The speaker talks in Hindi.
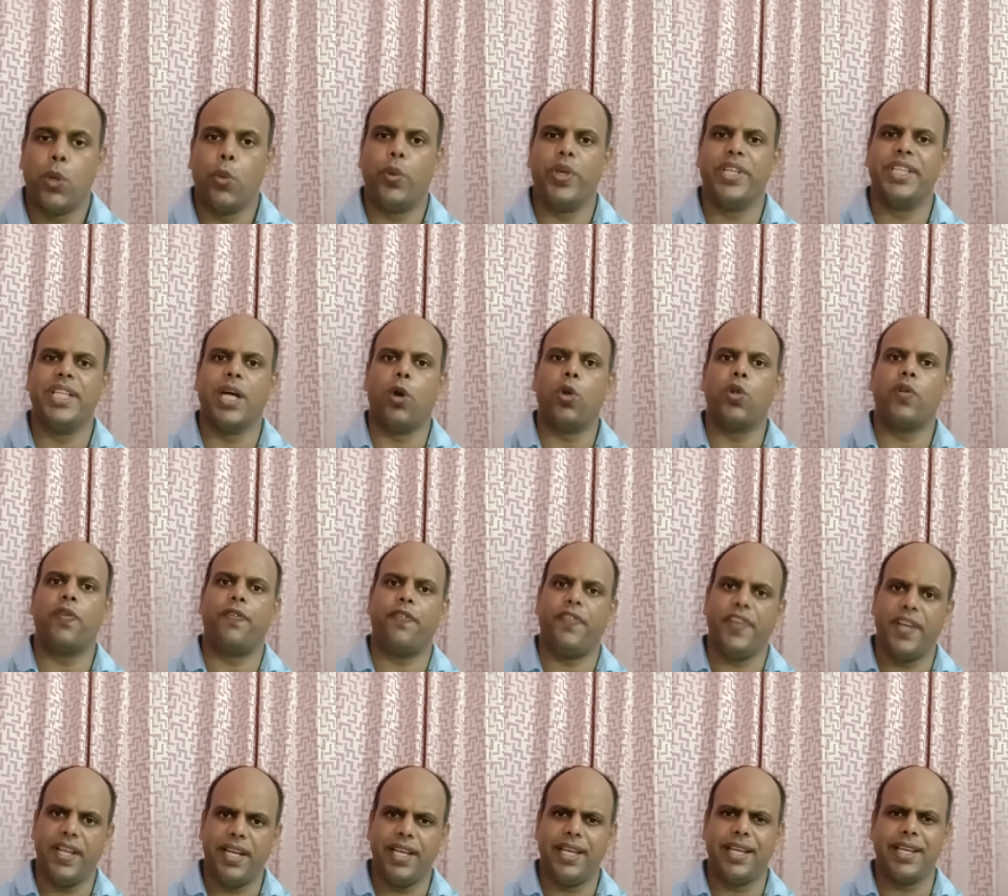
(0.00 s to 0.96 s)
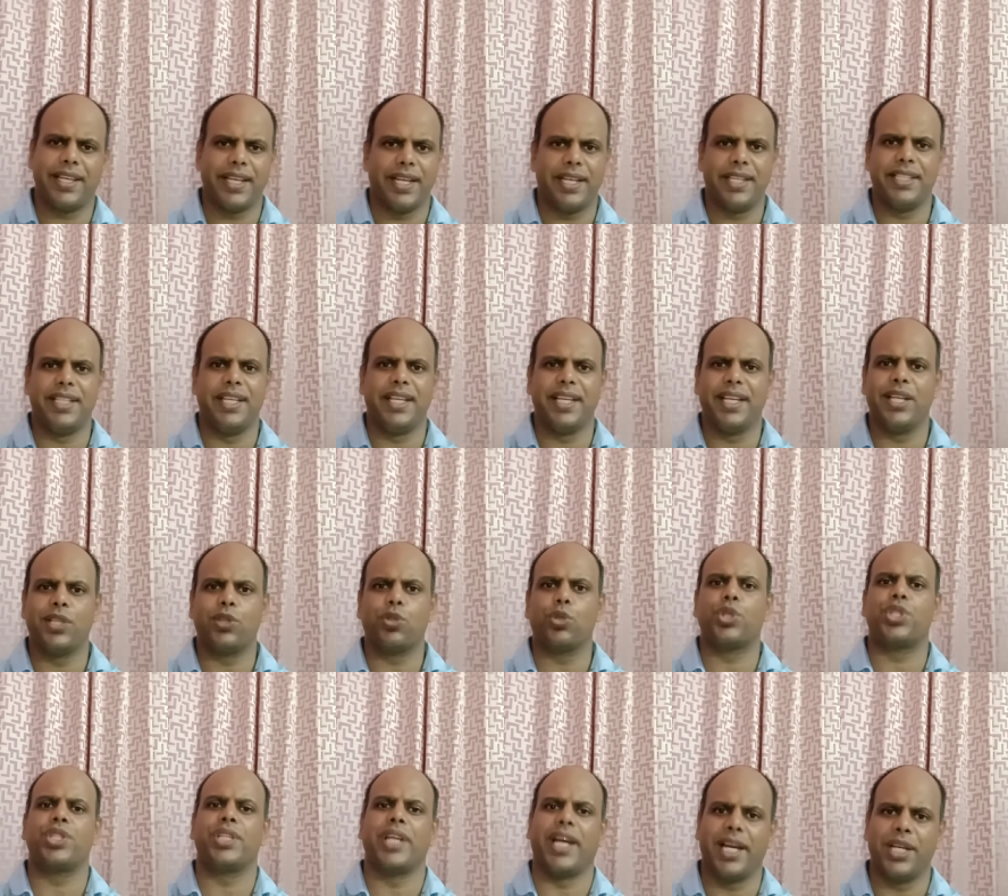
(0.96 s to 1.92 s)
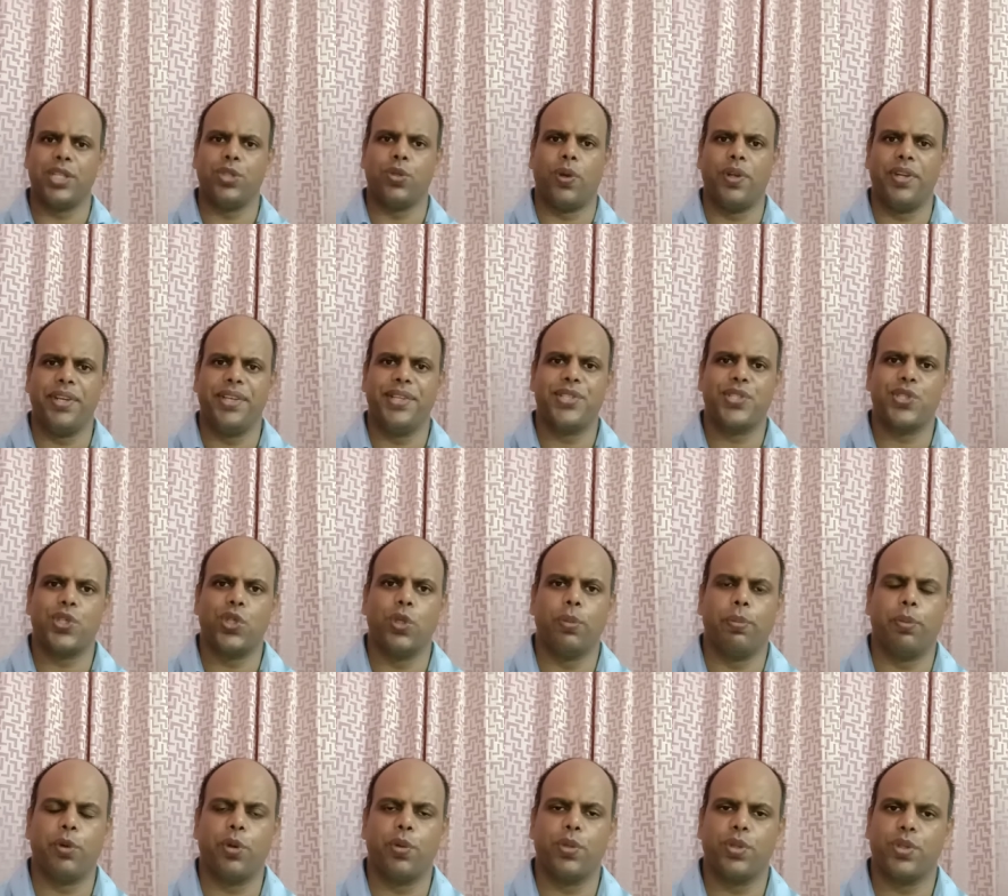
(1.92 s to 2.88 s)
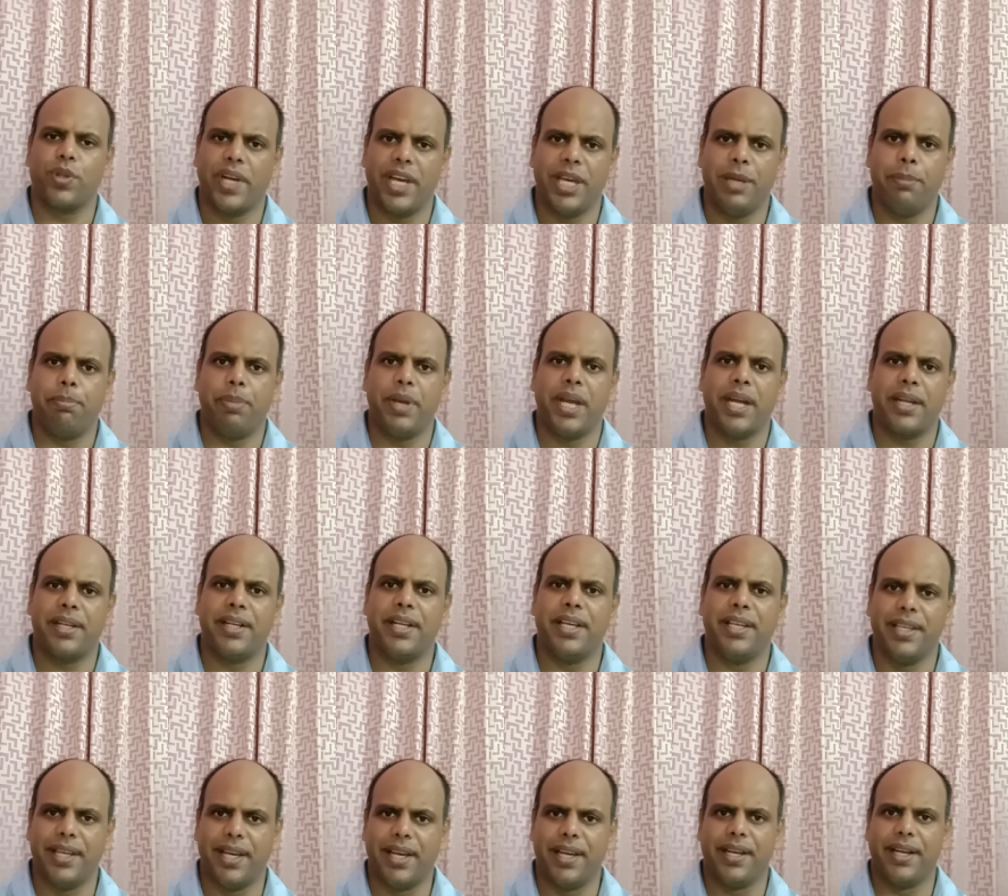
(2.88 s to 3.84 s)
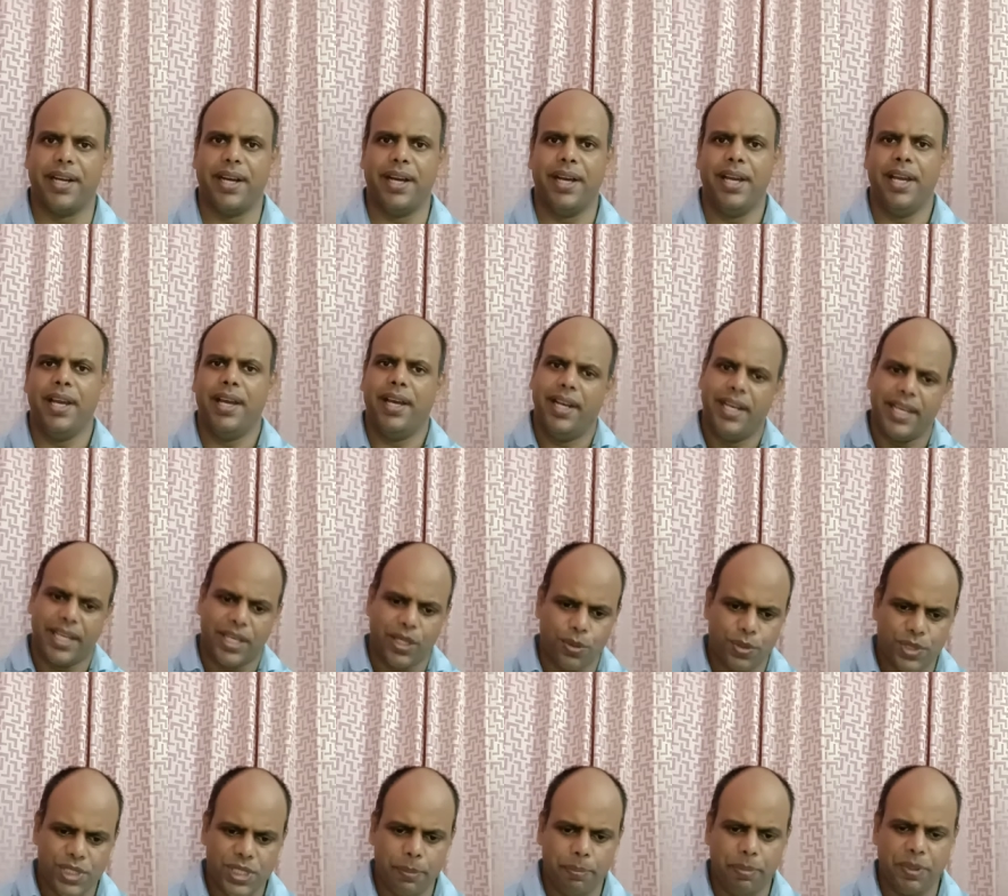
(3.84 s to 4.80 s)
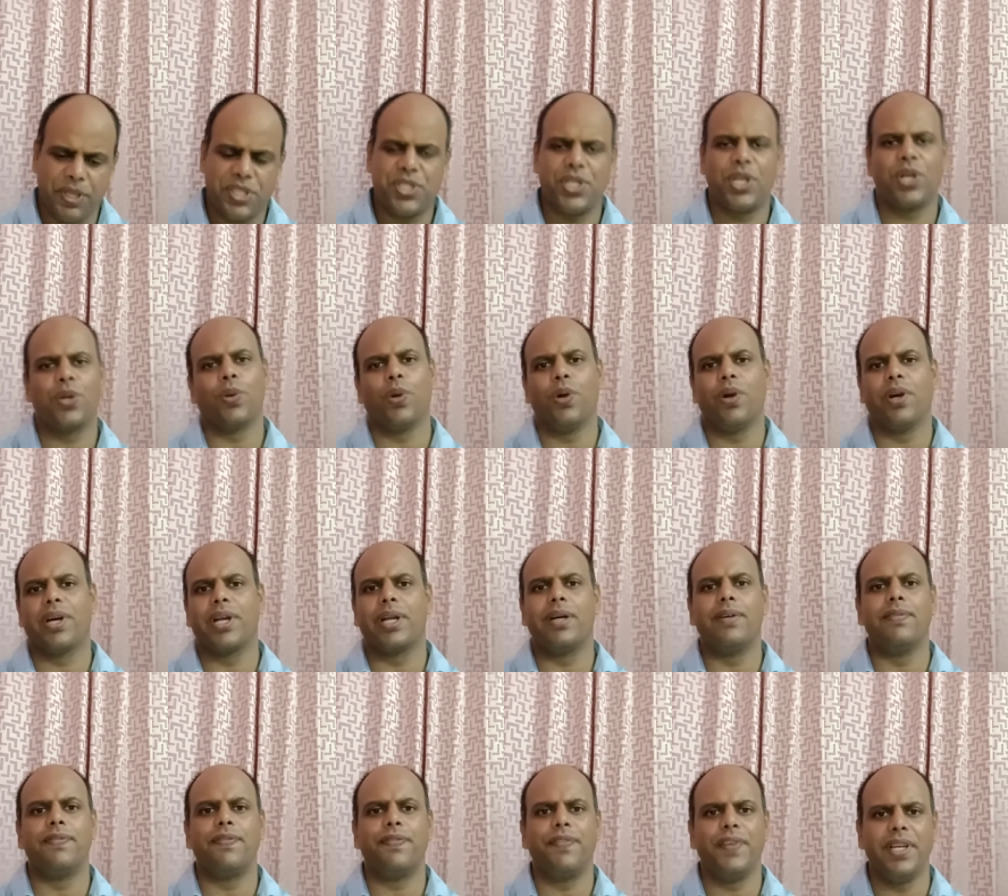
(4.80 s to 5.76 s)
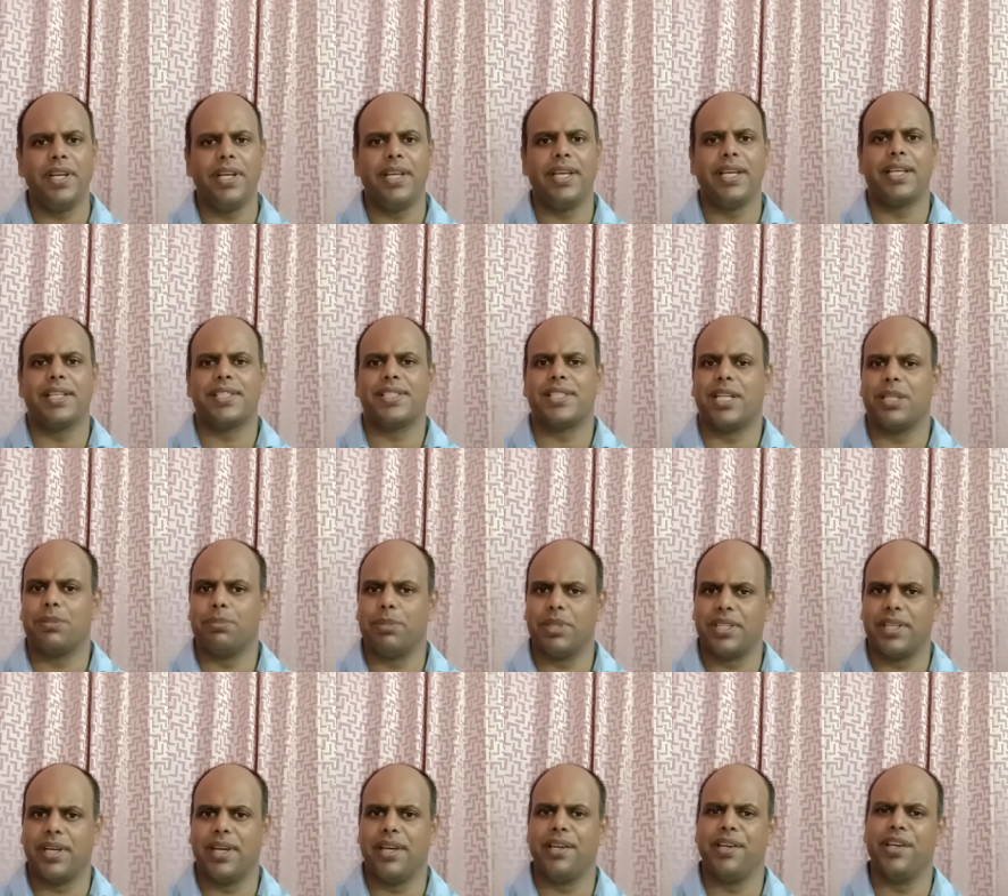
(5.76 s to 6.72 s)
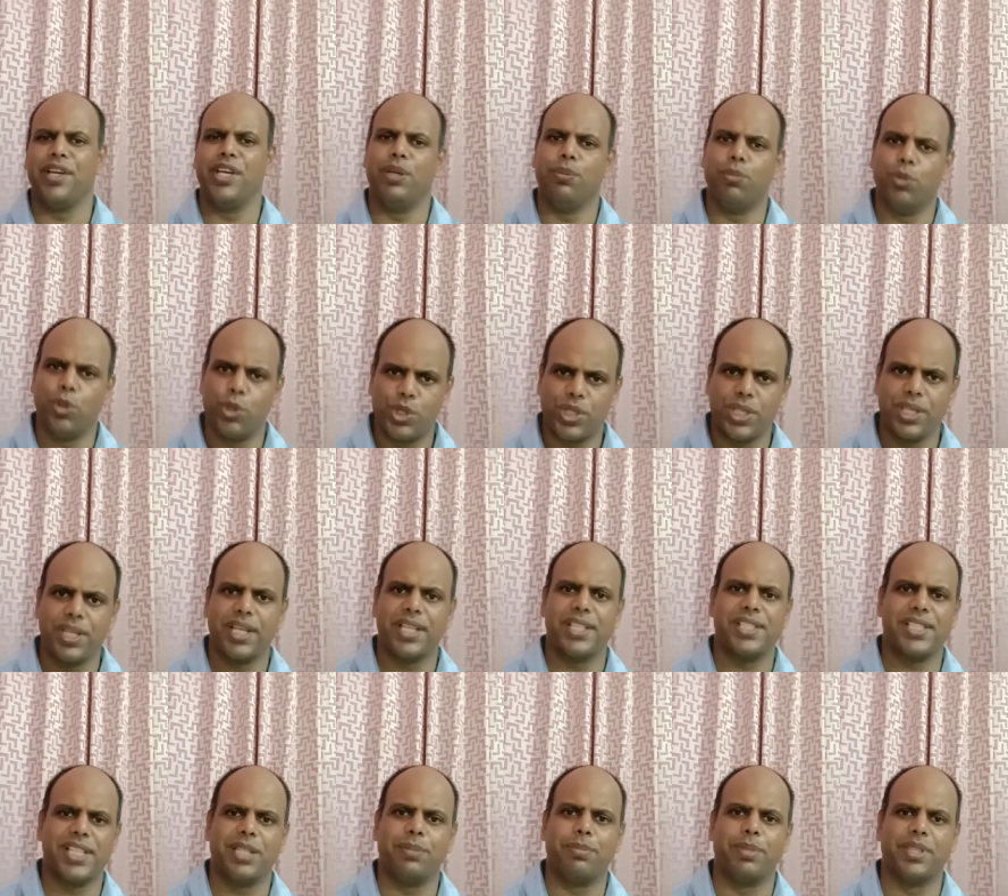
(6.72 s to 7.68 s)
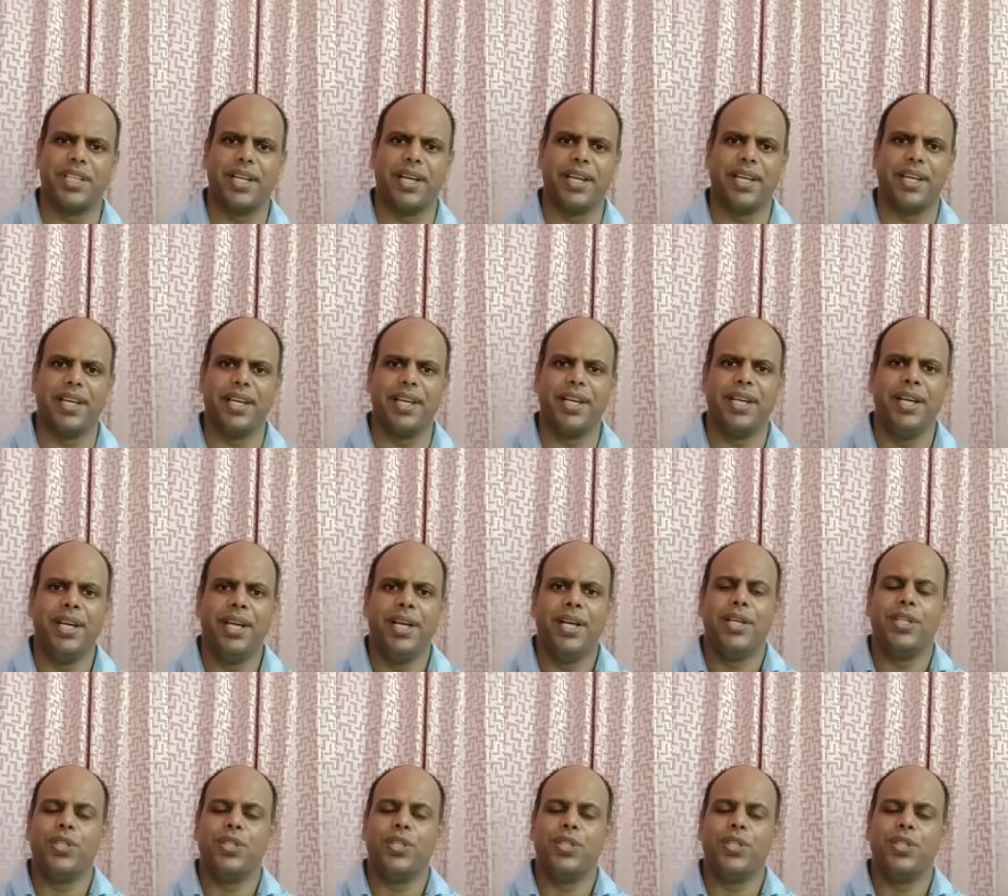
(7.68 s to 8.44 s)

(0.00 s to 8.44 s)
विदाउट फीलिंग कह देंगे तो शायद ऑडियंस के ऊपर उतना इंपैक्ट नहीं आएगा लेकिन उसी पिक्चर को अगर हम फीलिंग के साथ बताएंगे इमोशन के साथ बताएंगे